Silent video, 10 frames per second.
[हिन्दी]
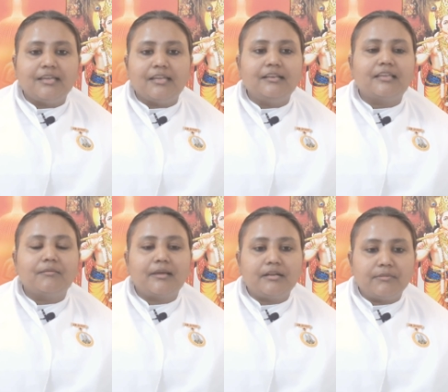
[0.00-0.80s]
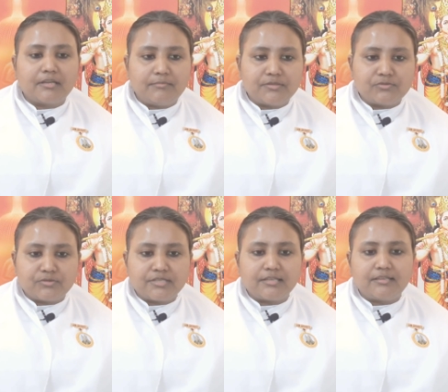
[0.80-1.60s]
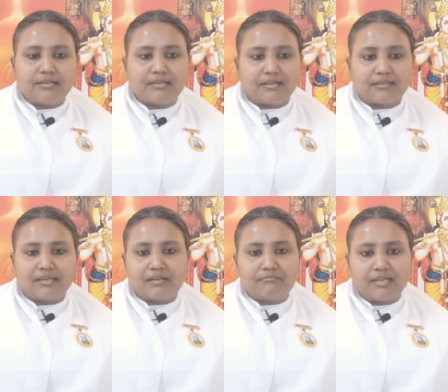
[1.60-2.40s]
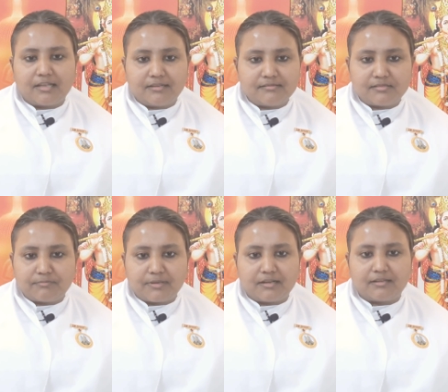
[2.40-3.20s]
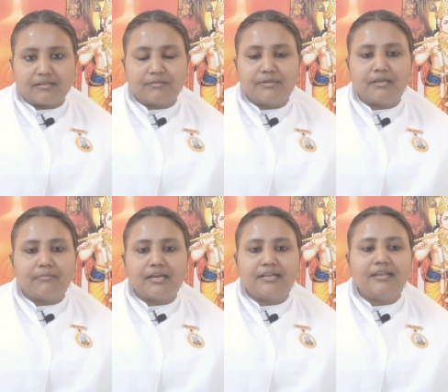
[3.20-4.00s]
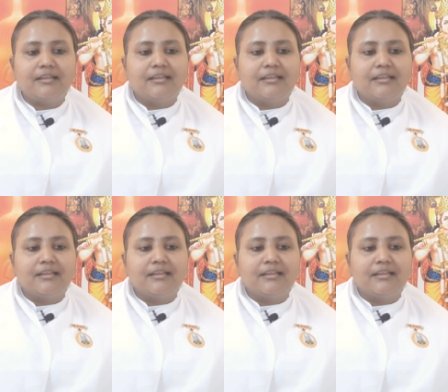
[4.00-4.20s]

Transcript: इनके बारे में कभी सोचा था क्या ज्ञान में आने से पहले कभी हमारे